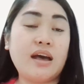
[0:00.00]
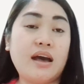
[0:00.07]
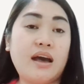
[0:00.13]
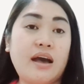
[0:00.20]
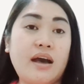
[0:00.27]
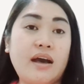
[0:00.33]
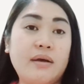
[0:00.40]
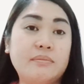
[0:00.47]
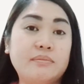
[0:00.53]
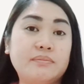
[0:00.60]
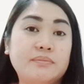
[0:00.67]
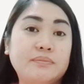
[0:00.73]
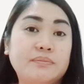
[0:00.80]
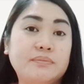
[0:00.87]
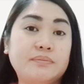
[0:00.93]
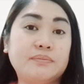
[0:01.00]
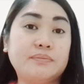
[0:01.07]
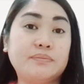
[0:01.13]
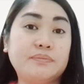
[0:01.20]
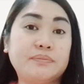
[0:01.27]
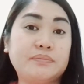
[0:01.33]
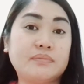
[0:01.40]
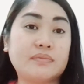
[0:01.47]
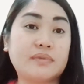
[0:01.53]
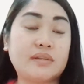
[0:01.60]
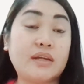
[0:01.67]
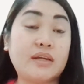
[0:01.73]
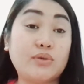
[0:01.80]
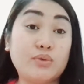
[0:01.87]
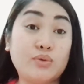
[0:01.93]
um,
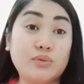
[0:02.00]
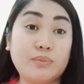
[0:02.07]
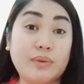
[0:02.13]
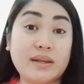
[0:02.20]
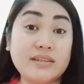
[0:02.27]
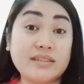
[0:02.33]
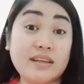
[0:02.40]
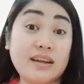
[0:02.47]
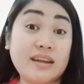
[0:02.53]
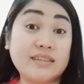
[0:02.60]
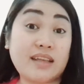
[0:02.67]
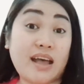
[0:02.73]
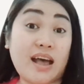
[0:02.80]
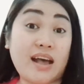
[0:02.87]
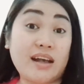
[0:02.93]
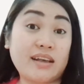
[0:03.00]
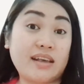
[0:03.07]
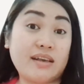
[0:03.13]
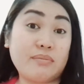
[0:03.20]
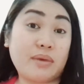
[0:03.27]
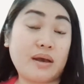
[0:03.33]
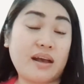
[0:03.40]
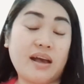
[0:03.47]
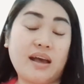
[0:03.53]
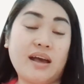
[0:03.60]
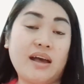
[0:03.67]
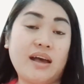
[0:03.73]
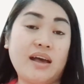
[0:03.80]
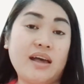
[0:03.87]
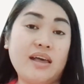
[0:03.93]
nanonood pa rin sila sa aking mga
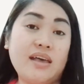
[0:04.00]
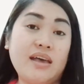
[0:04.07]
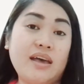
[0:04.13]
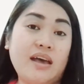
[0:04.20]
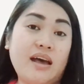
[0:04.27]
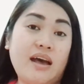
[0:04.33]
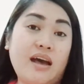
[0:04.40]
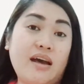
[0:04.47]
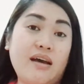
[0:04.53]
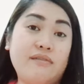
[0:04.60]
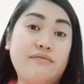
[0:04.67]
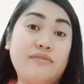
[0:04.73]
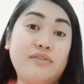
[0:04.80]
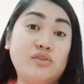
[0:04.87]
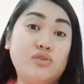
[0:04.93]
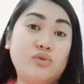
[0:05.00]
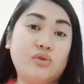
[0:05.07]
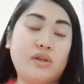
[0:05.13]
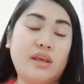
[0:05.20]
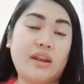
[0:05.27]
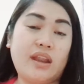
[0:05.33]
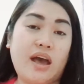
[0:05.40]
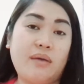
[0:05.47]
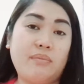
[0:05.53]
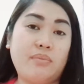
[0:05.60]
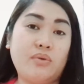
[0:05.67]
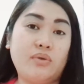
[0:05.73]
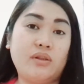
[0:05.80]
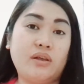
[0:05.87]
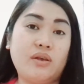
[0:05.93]
uh, video na
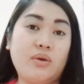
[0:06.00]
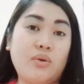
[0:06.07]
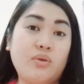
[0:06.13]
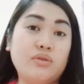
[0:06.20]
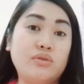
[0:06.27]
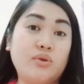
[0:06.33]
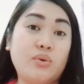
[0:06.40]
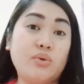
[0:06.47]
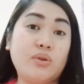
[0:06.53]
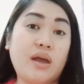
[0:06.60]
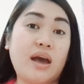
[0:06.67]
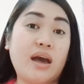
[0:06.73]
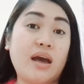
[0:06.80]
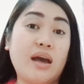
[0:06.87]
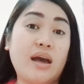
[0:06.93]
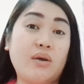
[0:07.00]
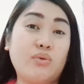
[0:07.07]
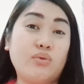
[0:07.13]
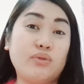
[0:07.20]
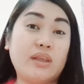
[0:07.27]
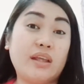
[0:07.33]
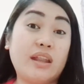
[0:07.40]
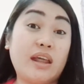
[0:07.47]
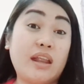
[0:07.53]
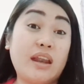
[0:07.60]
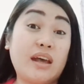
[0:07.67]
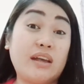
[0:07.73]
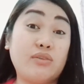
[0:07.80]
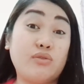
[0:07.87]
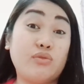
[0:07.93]
ina-upload. Although na kunti na
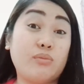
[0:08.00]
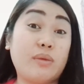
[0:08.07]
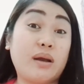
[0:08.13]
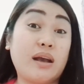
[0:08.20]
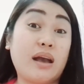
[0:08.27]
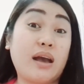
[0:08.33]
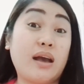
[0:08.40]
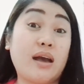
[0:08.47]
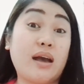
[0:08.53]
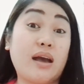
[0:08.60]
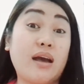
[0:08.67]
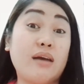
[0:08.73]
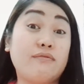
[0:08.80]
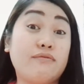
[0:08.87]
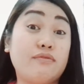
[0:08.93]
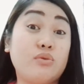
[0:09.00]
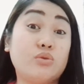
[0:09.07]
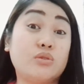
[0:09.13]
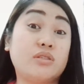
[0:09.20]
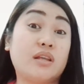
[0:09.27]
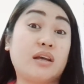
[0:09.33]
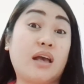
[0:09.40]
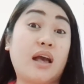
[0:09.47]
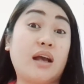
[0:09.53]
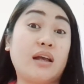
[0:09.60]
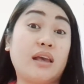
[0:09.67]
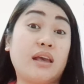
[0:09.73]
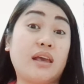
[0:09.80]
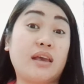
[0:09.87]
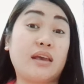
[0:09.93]
lang yung mga views ng
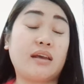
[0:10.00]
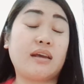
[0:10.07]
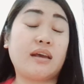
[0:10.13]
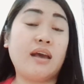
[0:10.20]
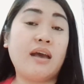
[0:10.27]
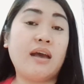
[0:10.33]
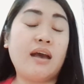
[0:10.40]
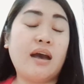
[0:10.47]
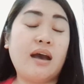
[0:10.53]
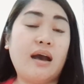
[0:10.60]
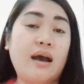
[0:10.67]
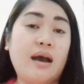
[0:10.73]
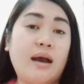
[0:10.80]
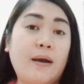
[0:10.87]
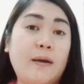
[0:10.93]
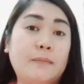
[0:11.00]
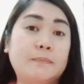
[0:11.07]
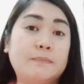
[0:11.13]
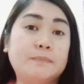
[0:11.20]
aking um,